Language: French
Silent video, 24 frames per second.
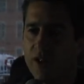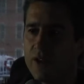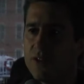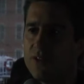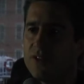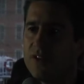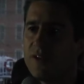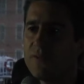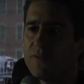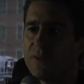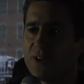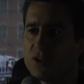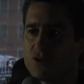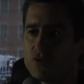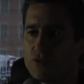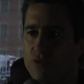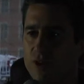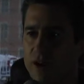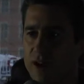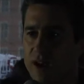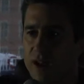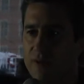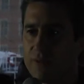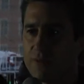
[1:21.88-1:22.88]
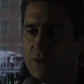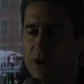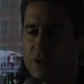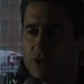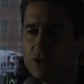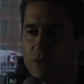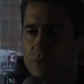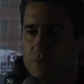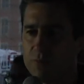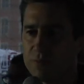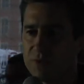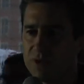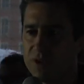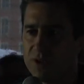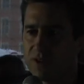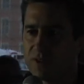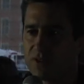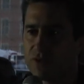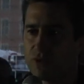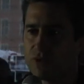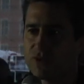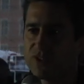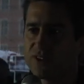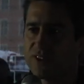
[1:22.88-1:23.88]
d'effectuer à la fois un dumping
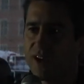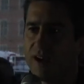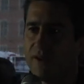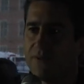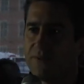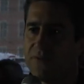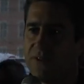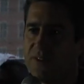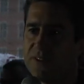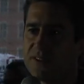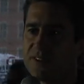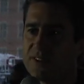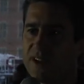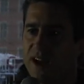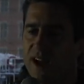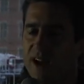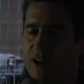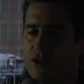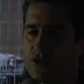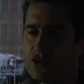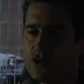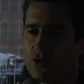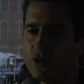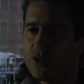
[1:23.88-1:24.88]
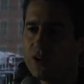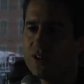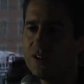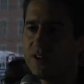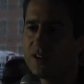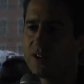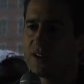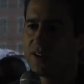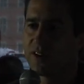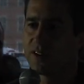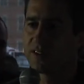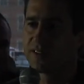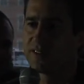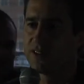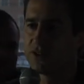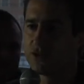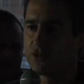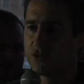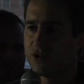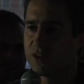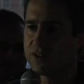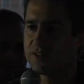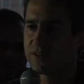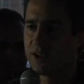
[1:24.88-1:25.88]
social, fiscal, juridique et ainsi de
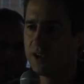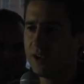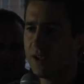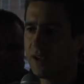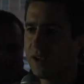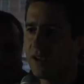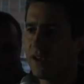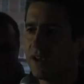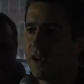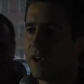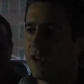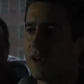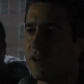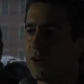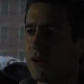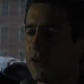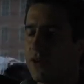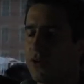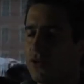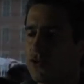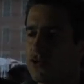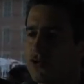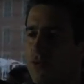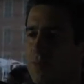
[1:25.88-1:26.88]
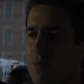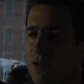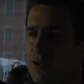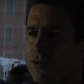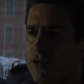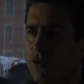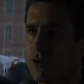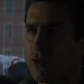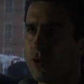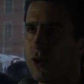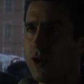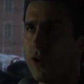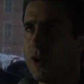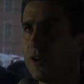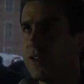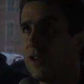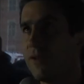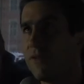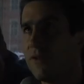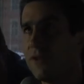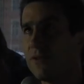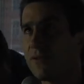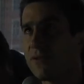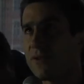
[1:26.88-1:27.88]
suite. Et euh, je pense qu'il y
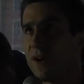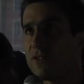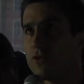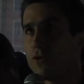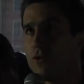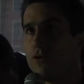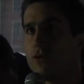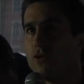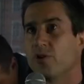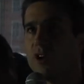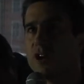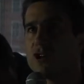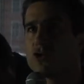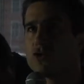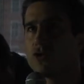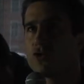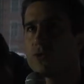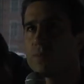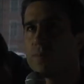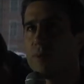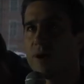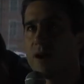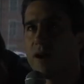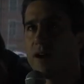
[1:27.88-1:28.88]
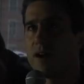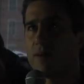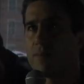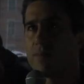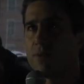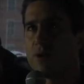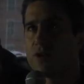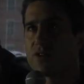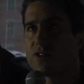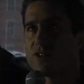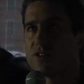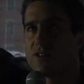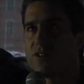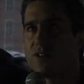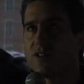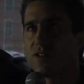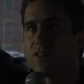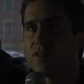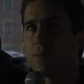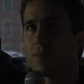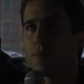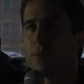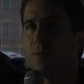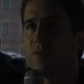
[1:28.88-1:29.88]
avait une phrase de Lionel Jospin à l'époque, qui
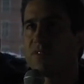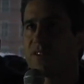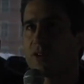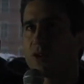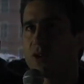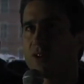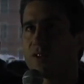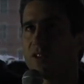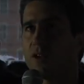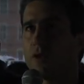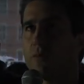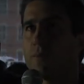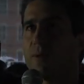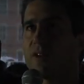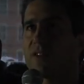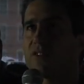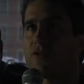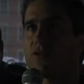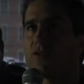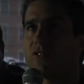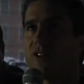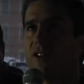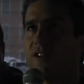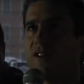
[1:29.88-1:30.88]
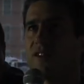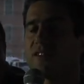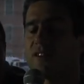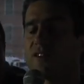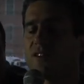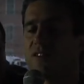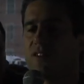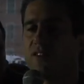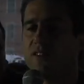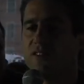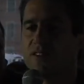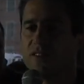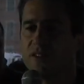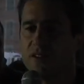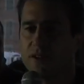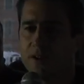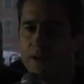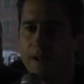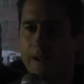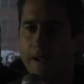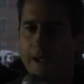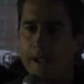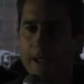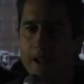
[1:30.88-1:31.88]
était premier secrétaire du Parti Socialiste, et qui disait
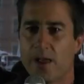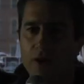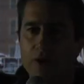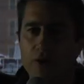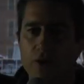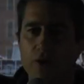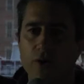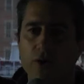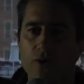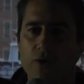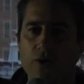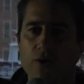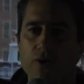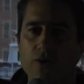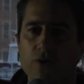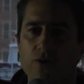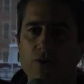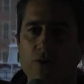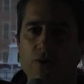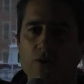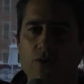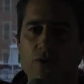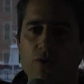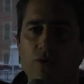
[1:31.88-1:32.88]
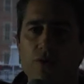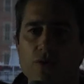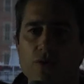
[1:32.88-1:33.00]
euh, euh,